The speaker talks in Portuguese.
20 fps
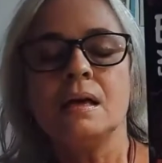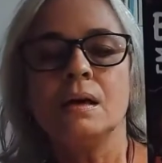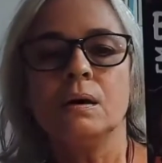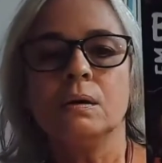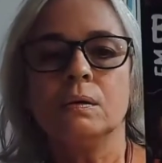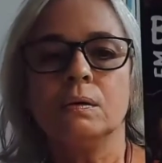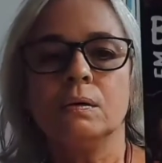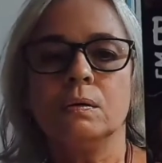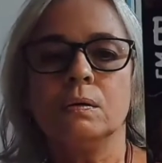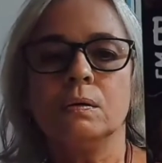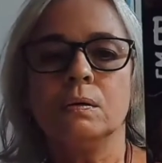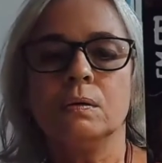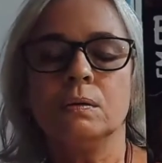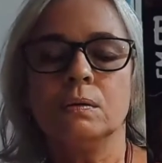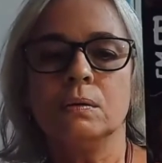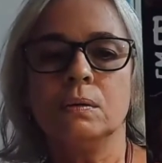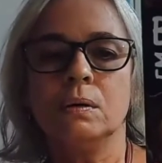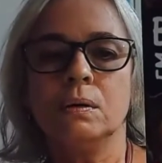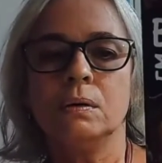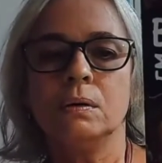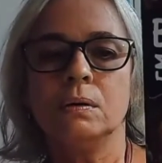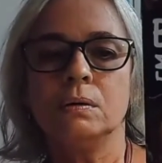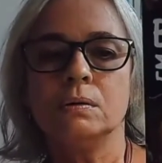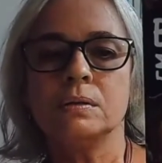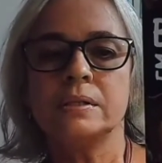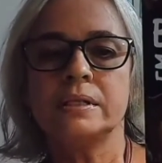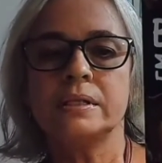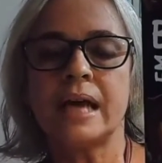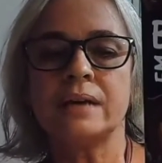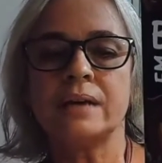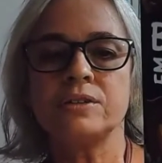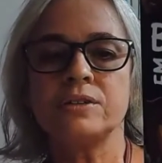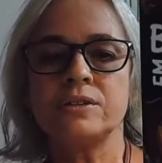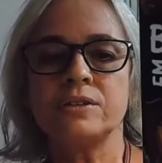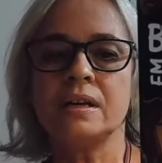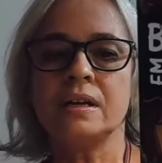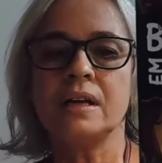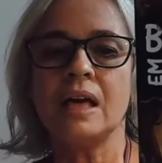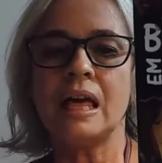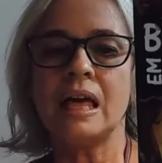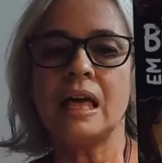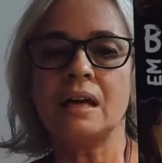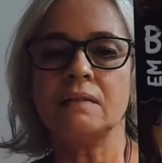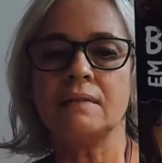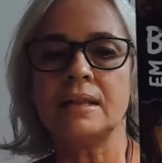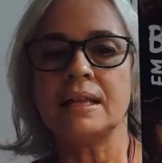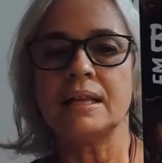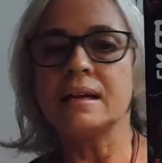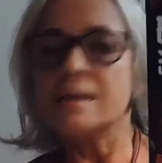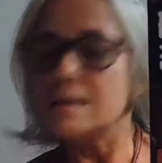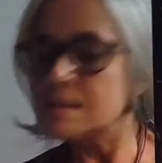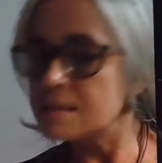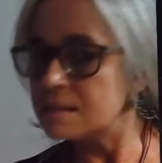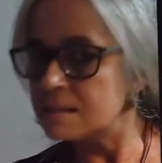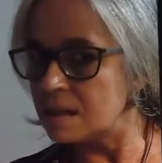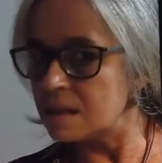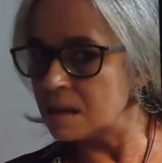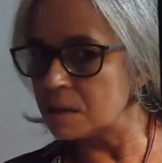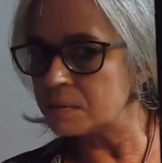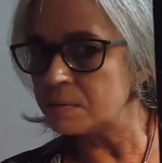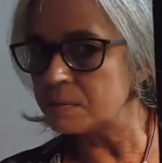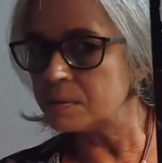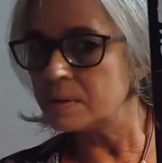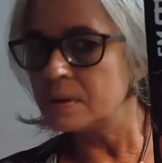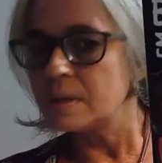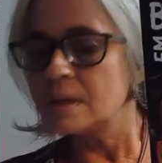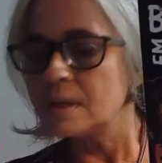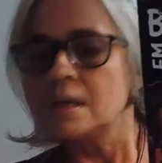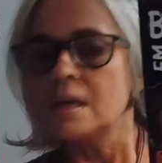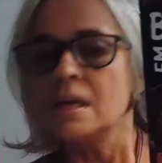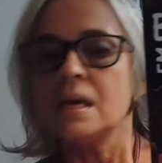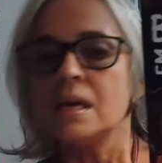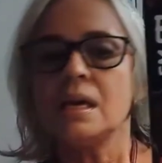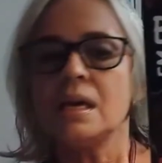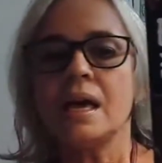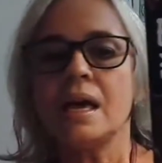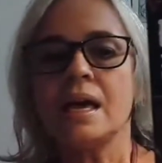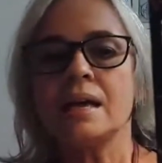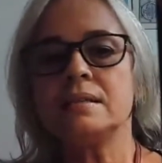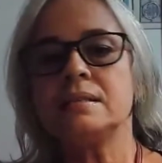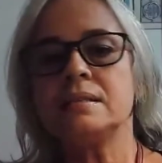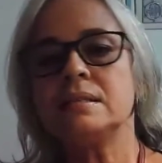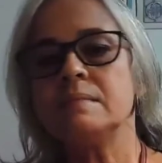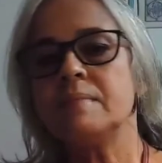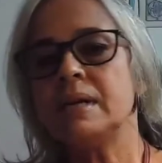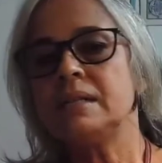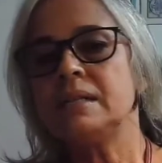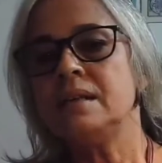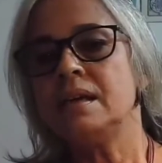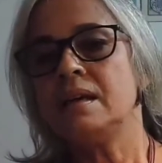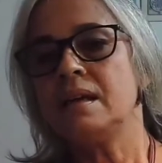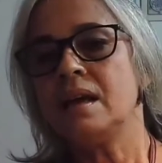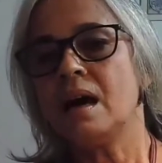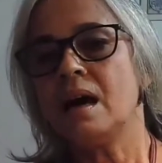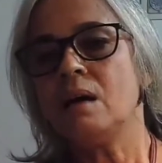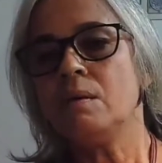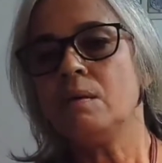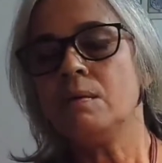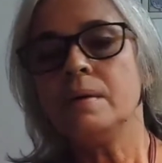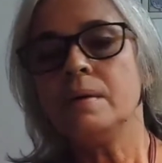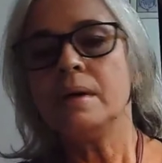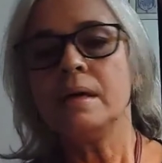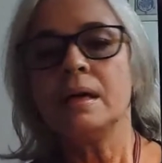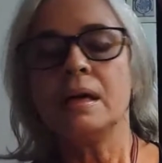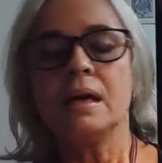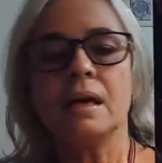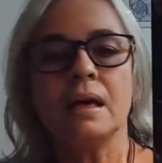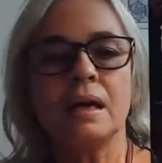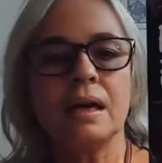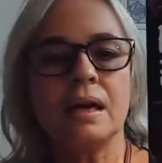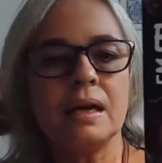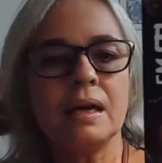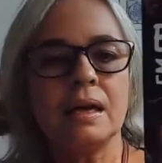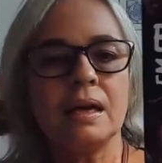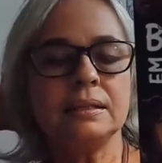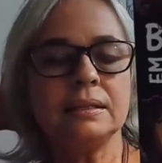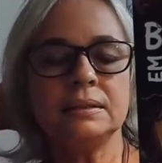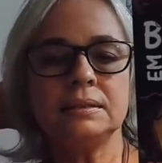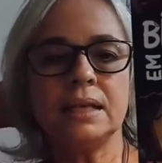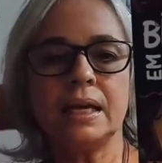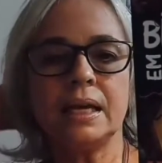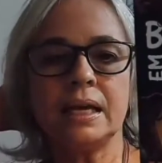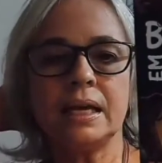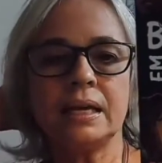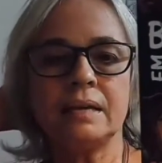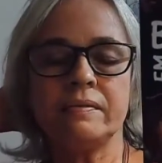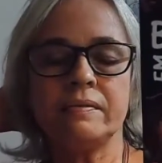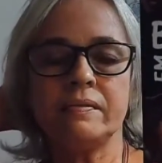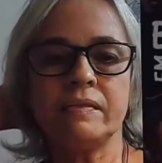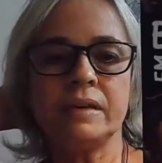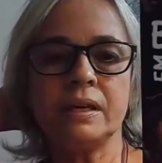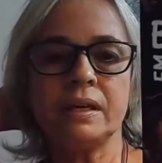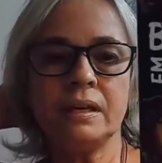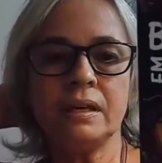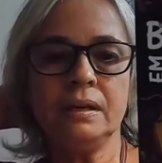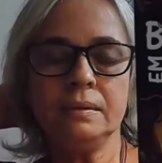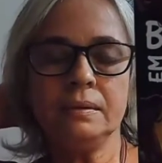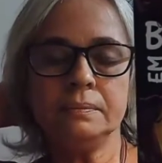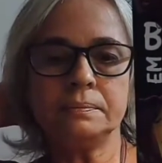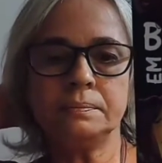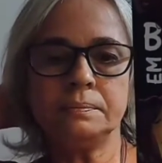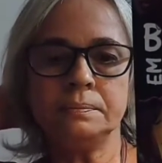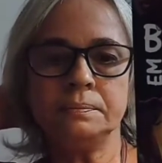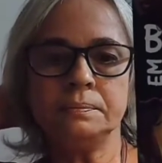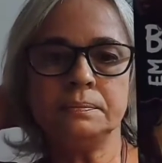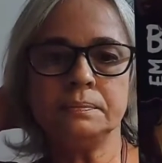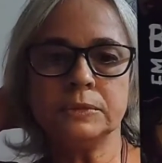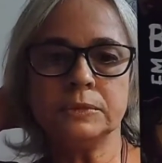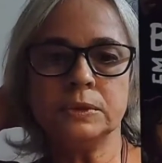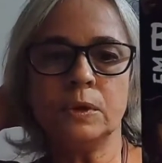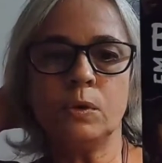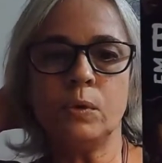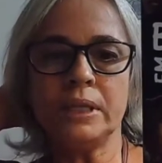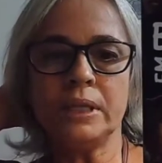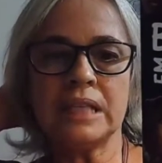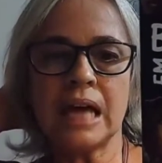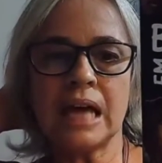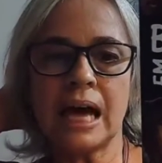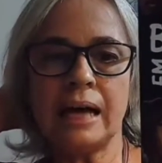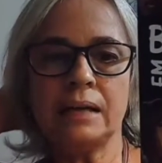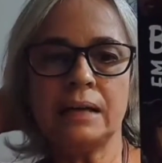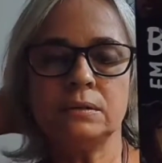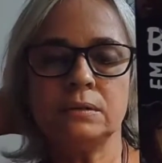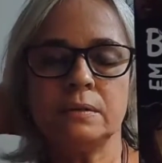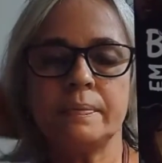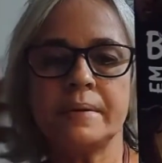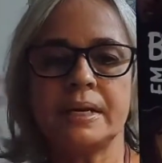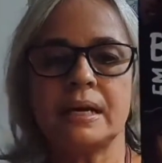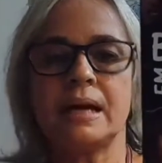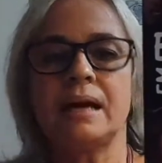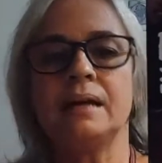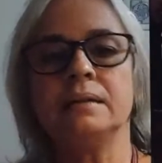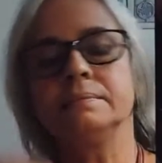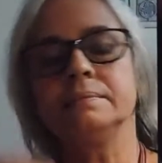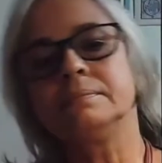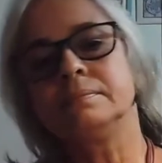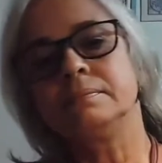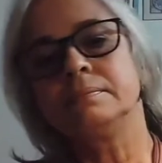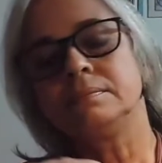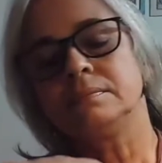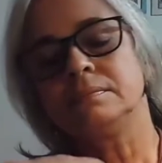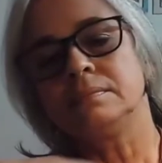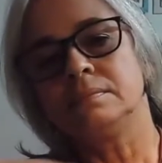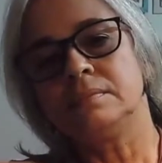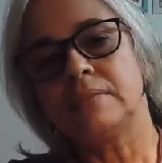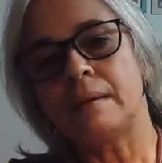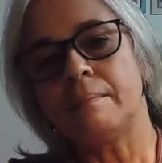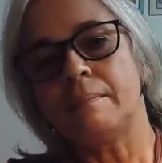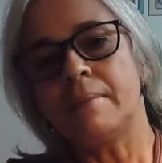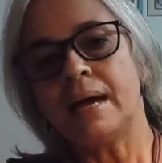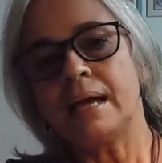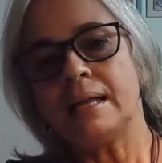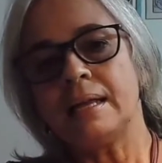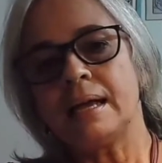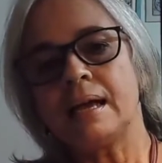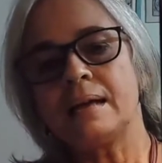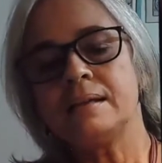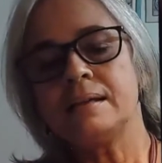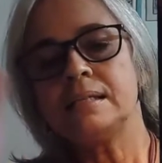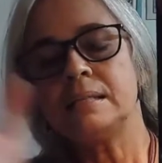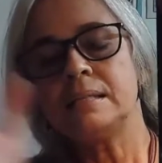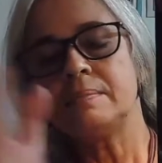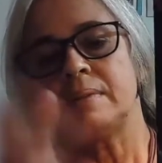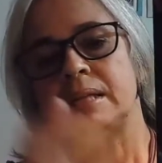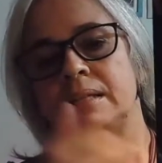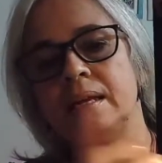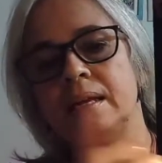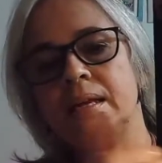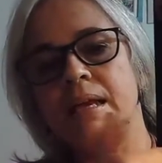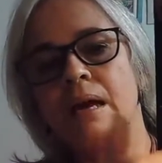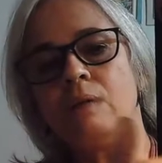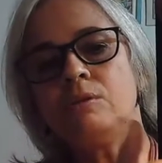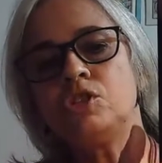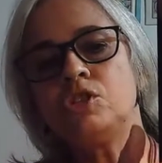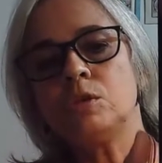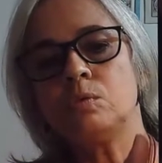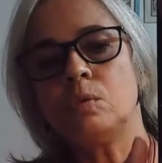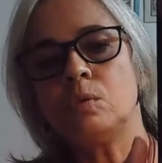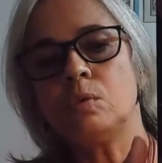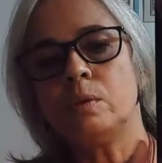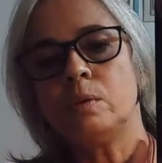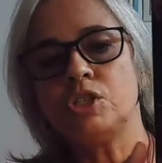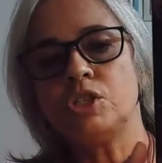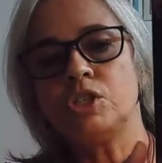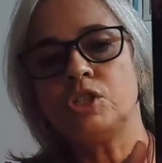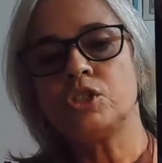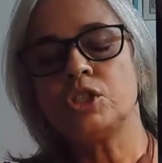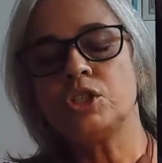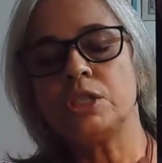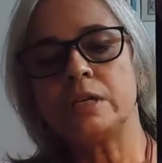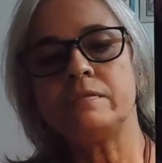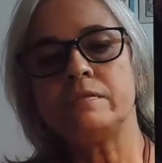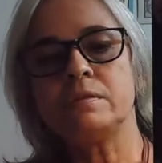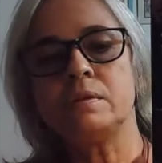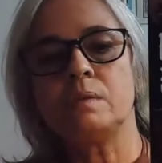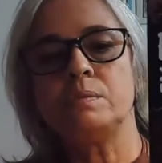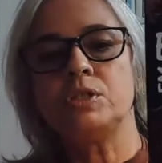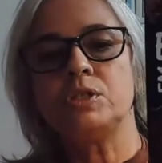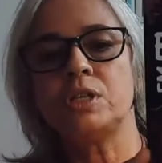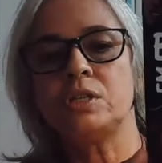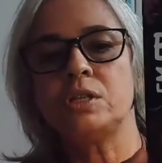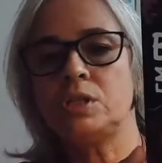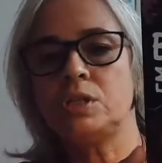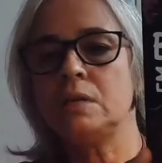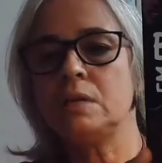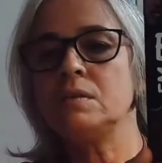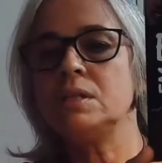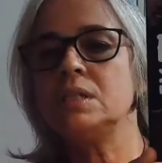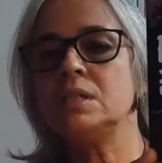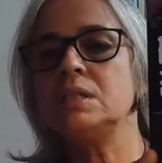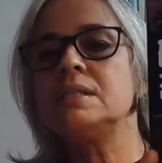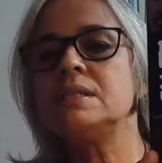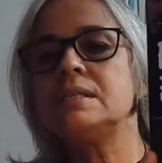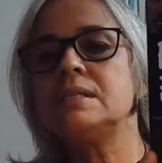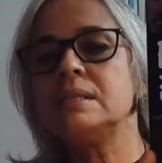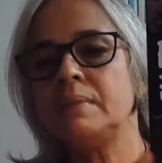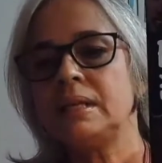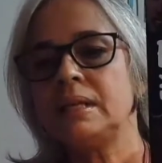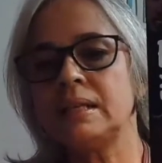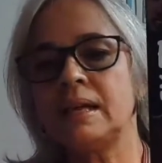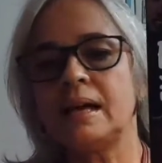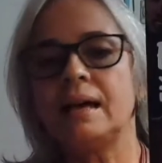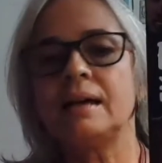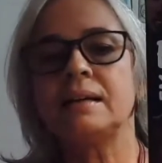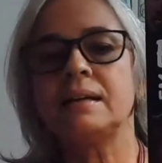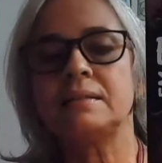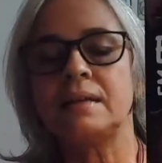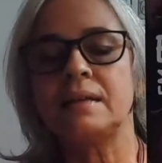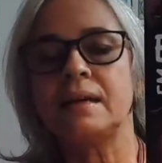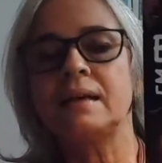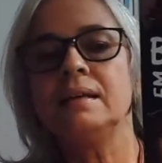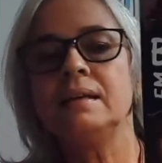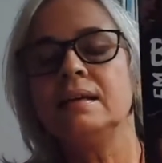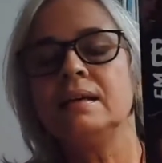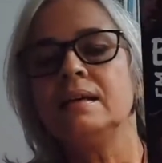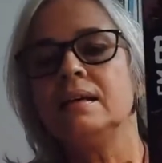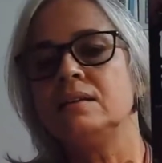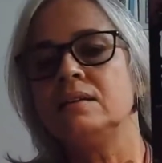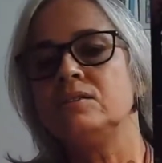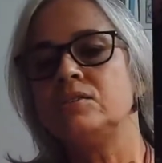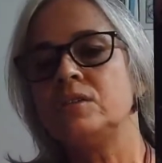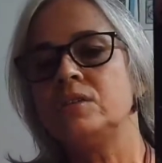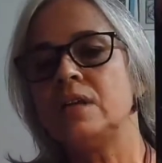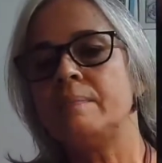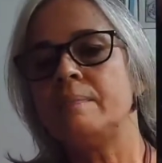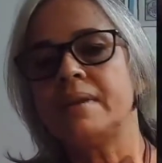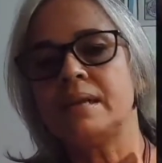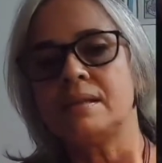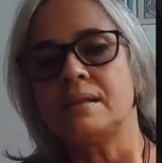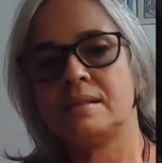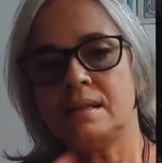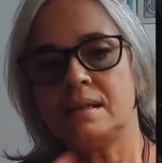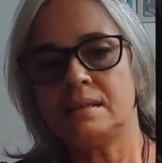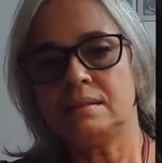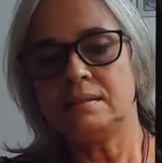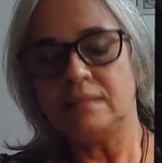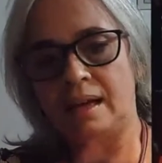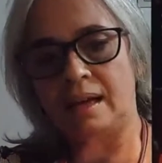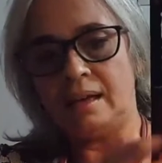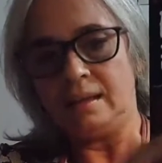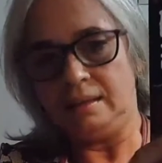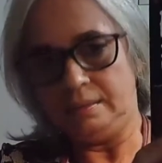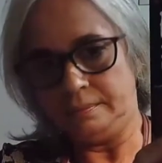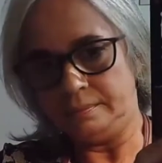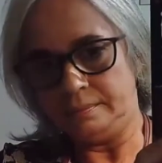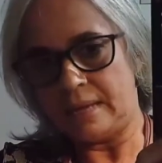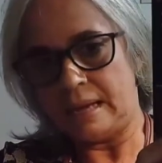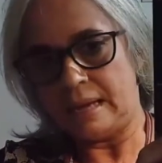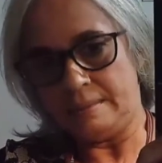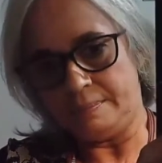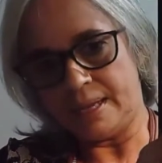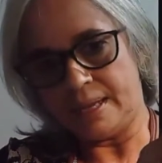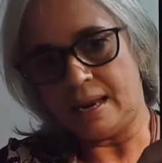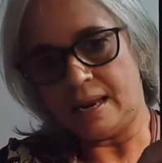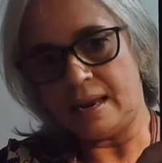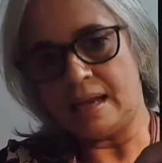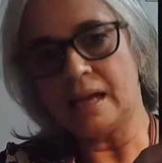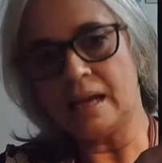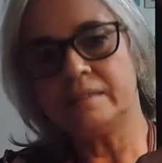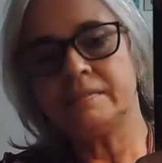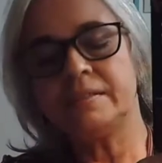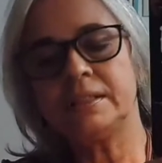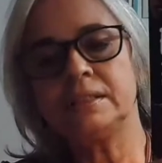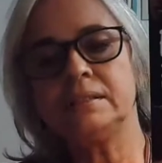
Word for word: O Sérgio Cariello, ele é cristão, e esse material ele teve um cuidado para trabalhar esse material, tinha um objetivo, que é o objetivo de disseminar, né, de apresentar a palavra,